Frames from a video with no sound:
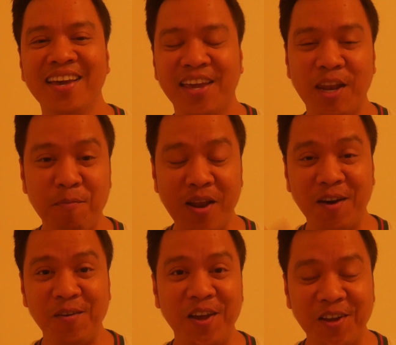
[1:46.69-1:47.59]

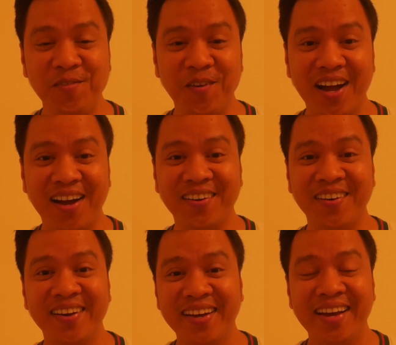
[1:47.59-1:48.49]
Kinapalan ko lang yung mukha
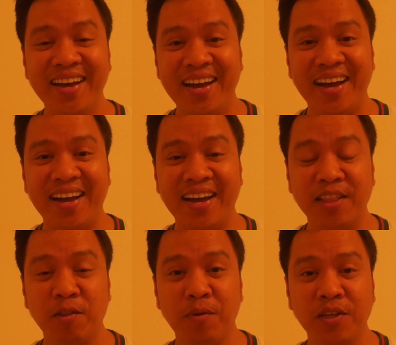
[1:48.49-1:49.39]
ko.
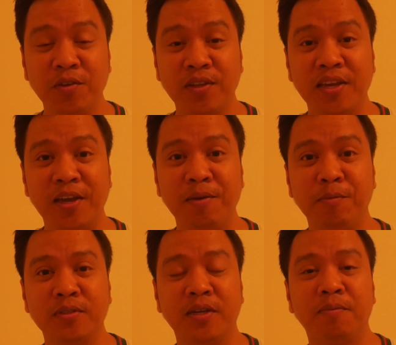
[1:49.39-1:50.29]
At wag nyo na rin
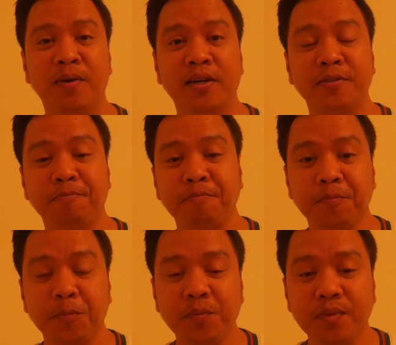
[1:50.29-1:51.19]
kalimutang mag,
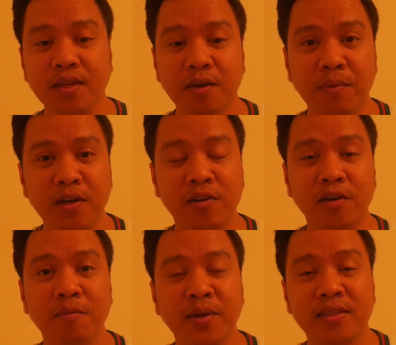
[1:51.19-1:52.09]

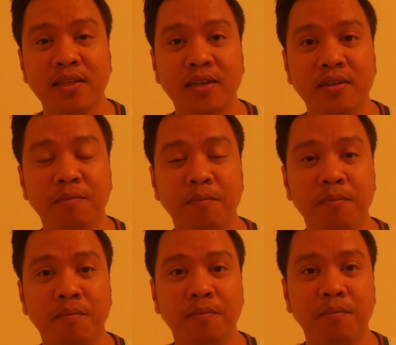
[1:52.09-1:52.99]
mag-comment and
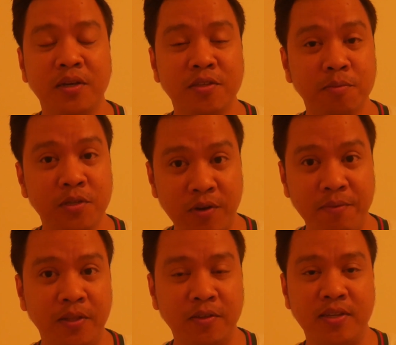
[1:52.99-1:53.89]
mag-subscribe
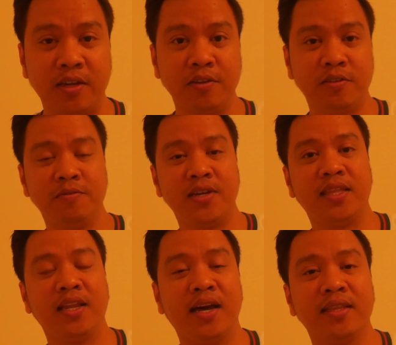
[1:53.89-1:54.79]
dito sa YouTube
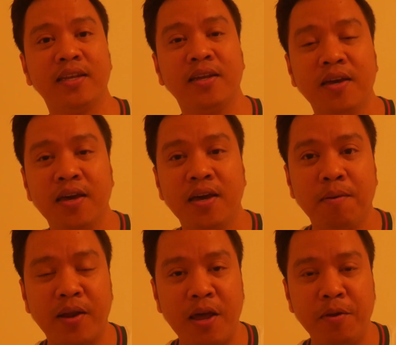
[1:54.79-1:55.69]
channel natin.
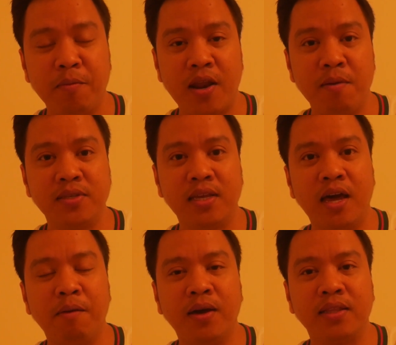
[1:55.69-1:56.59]
Maraming maraming
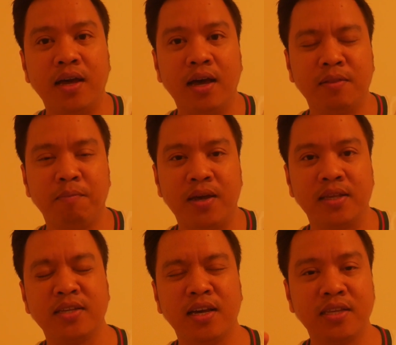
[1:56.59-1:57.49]
salamat at para
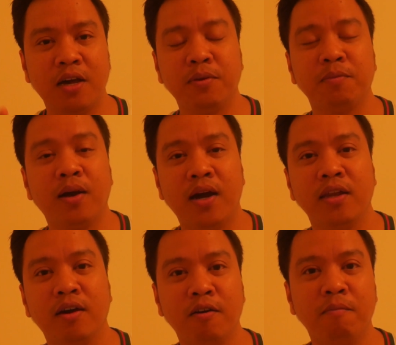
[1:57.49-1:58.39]
sa asawa at mga
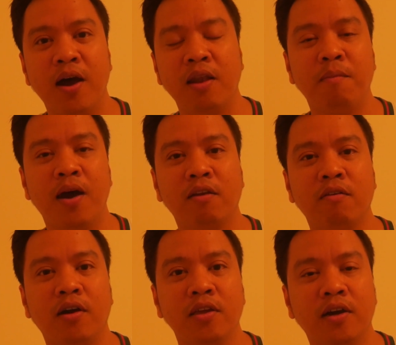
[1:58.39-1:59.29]
anak ko, mahal na mahal
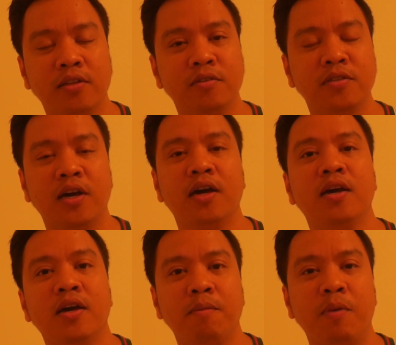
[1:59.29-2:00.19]
ko kayo at doon sa
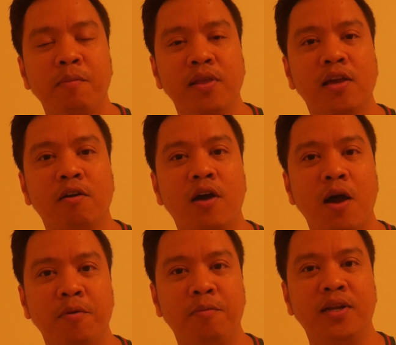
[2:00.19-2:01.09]
pamilya ko,
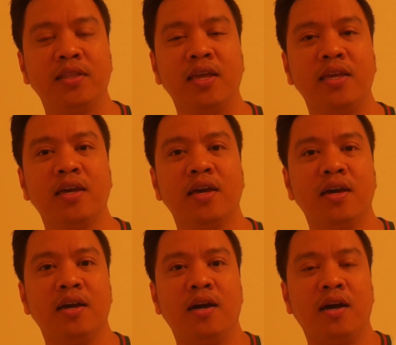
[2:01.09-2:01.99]
happy birthday.
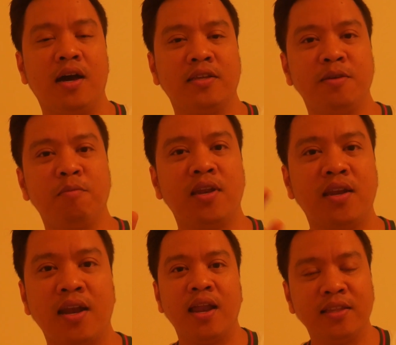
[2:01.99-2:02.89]
Uh, simulan
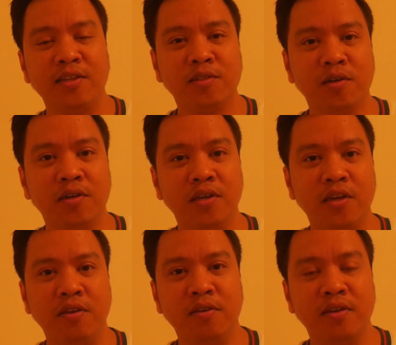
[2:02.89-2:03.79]
natin to
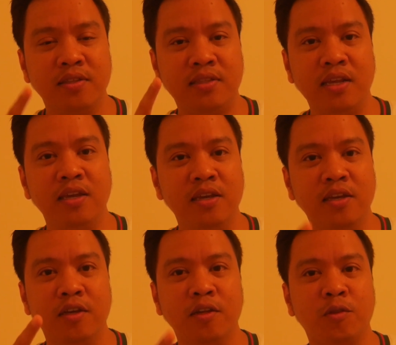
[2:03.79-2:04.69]
in
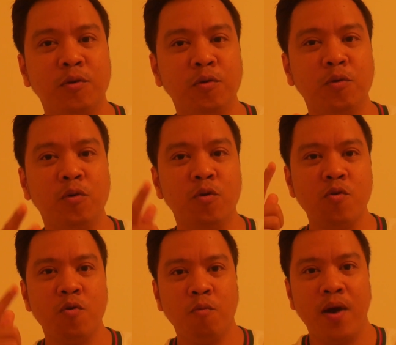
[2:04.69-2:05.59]
3,
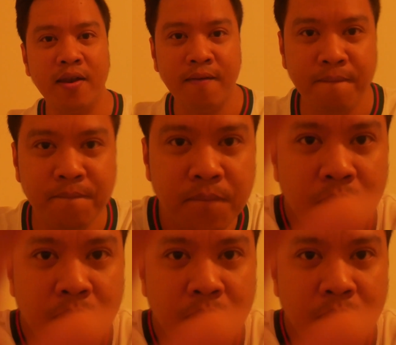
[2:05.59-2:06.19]
2, 1.